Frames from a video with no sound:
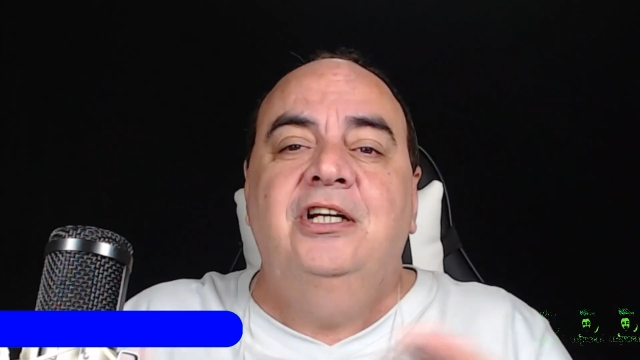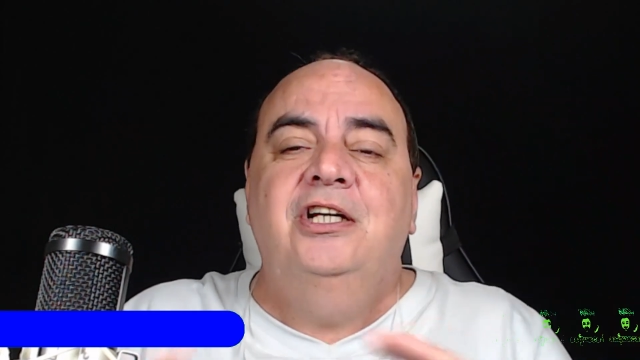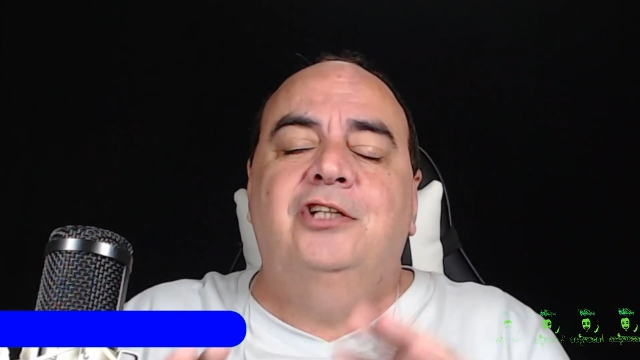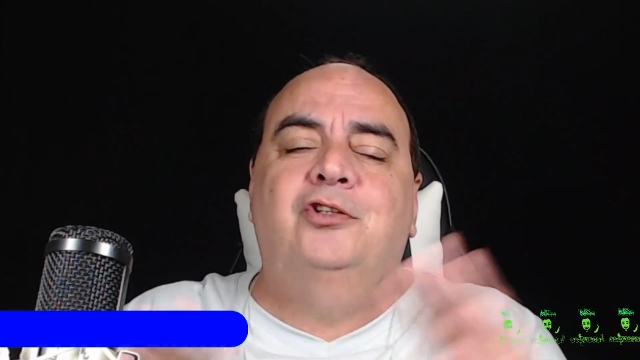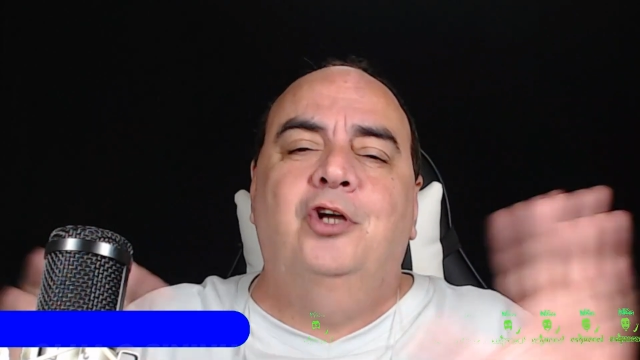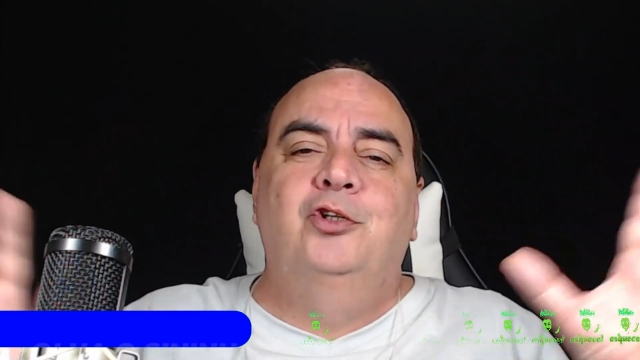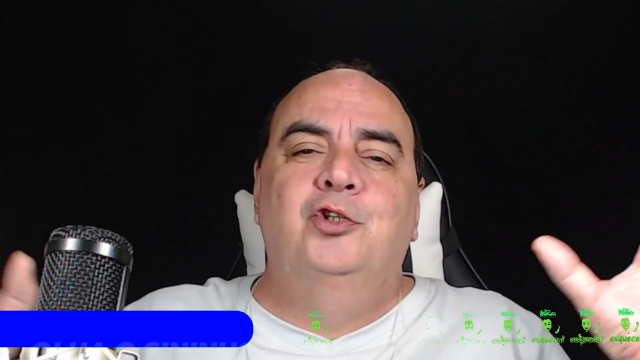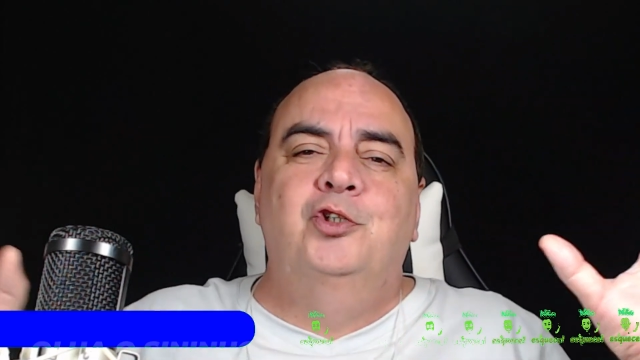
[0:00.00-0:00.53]
e
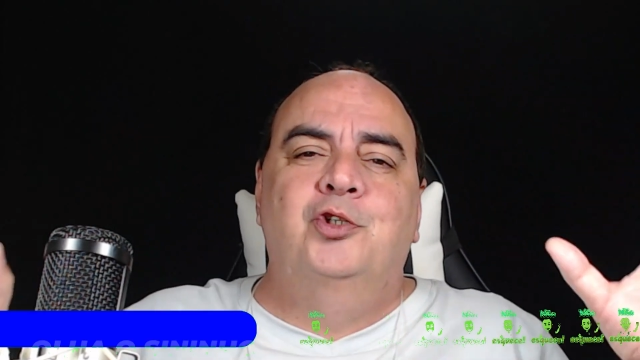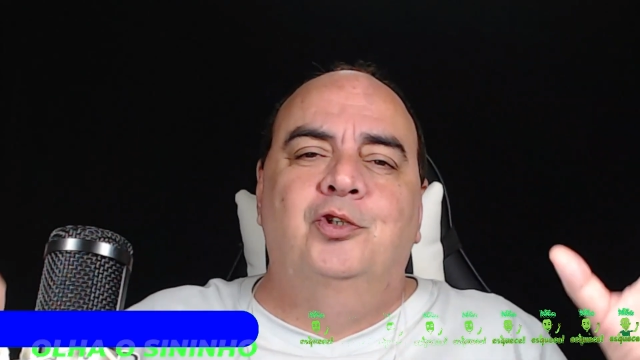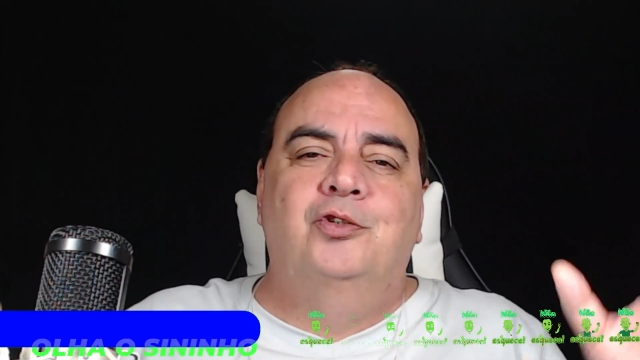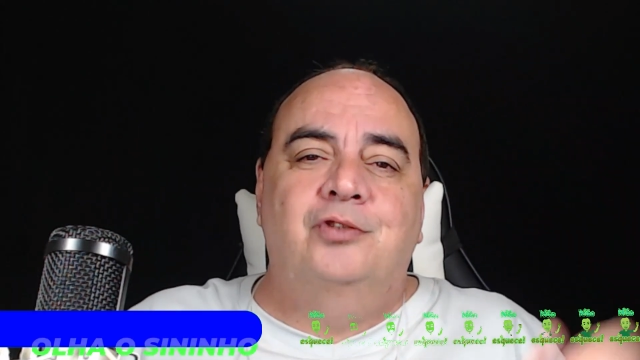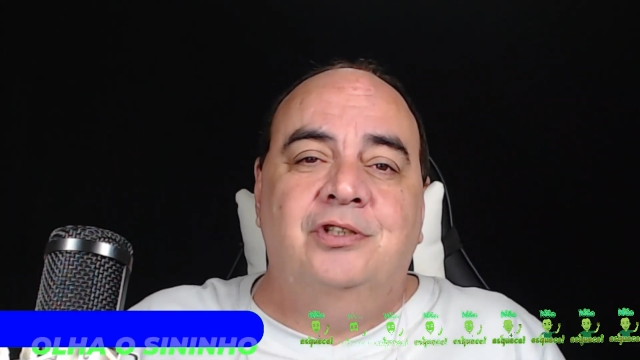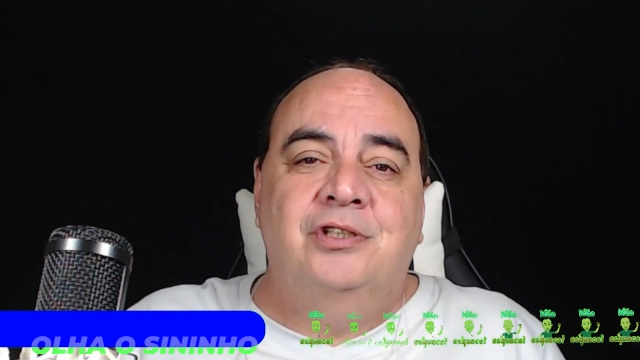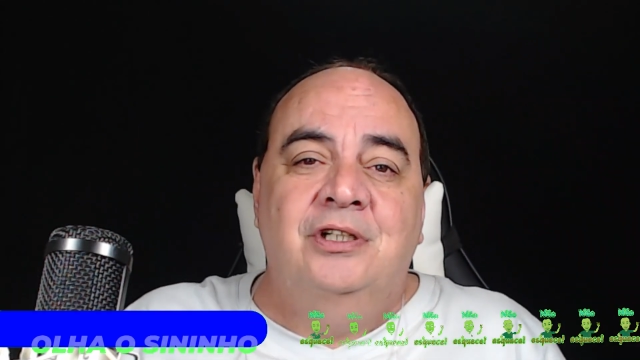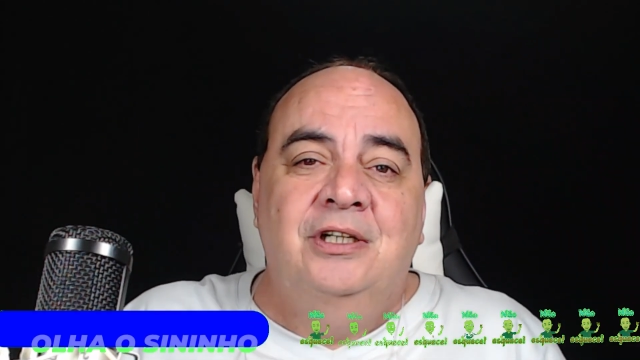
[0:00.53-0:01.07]
todos
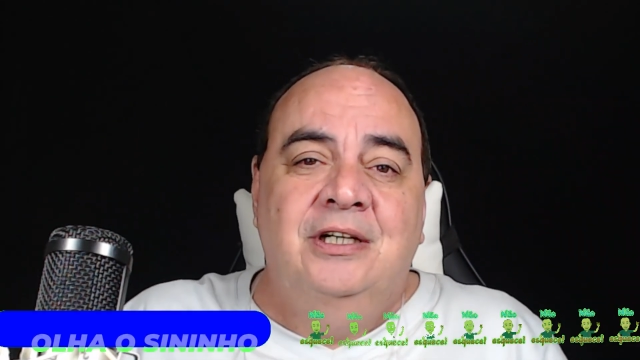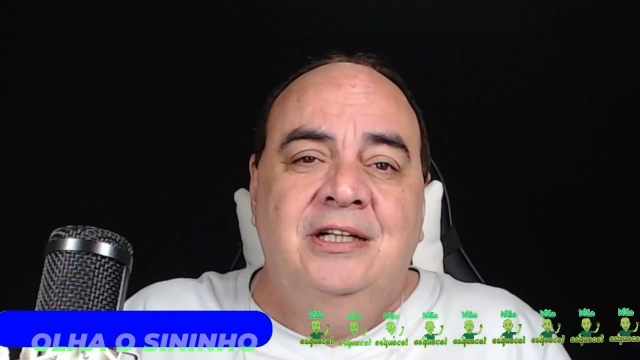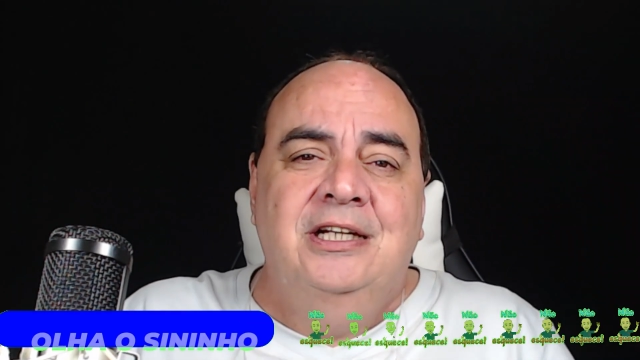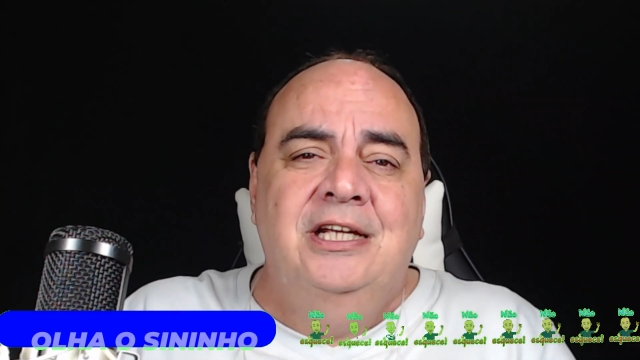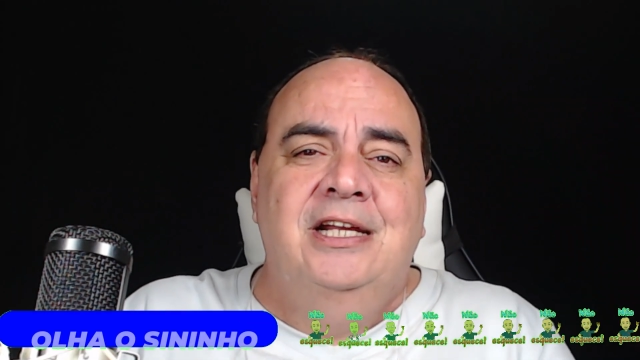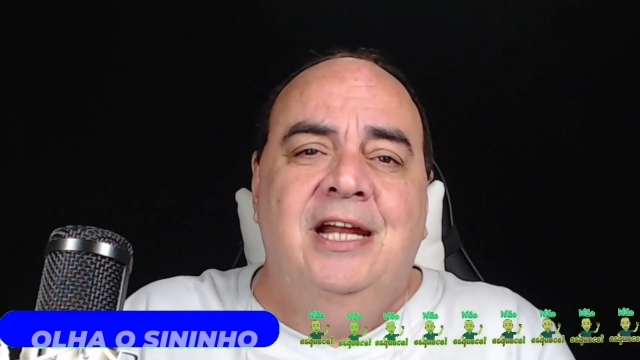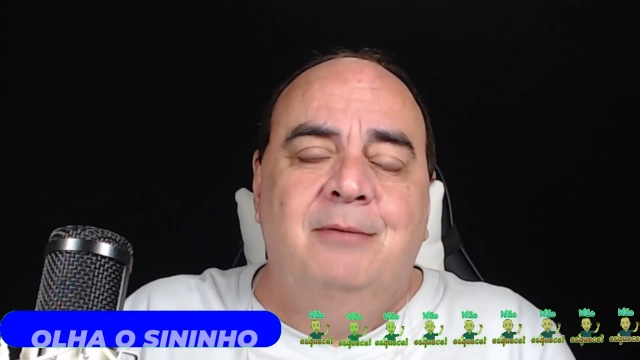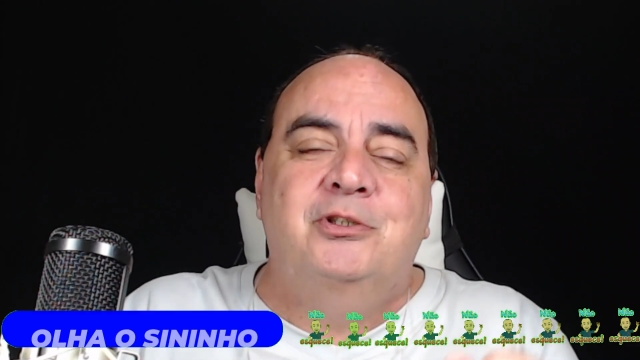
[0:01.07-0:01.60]
juntos
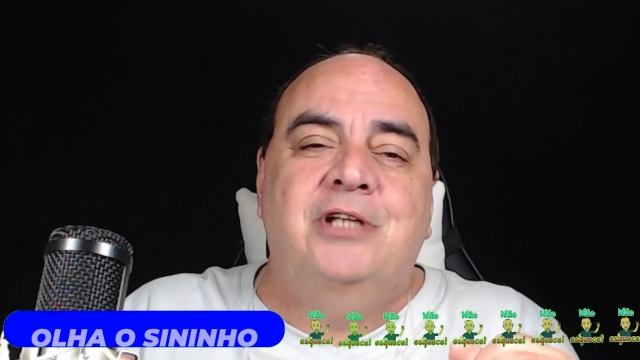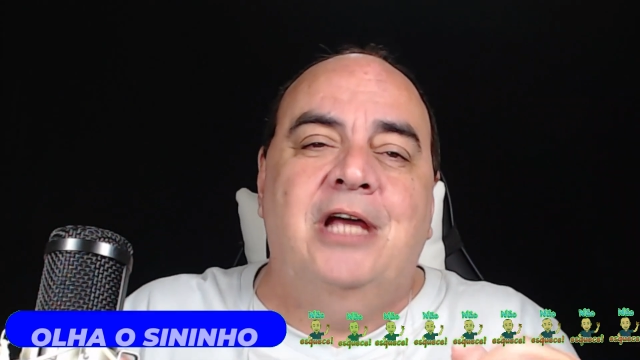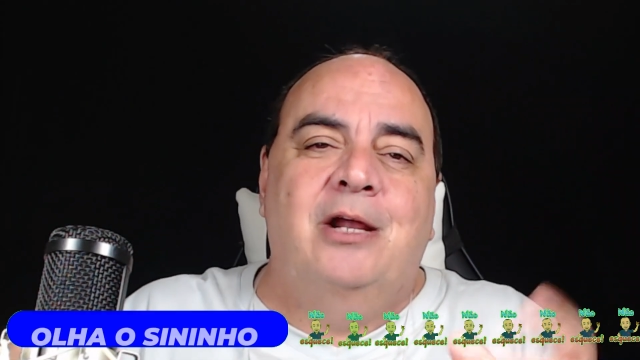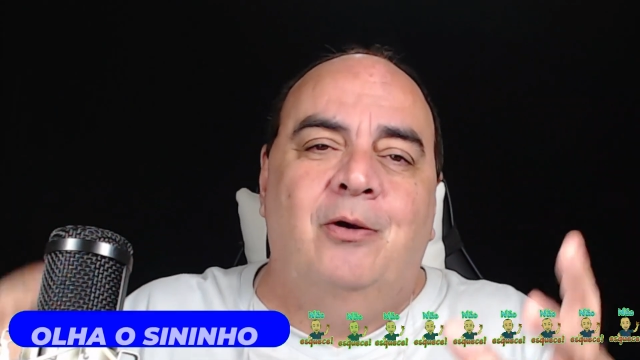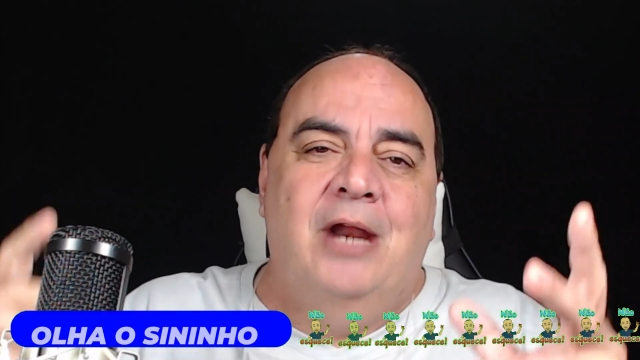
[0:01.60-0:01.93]
iremos dar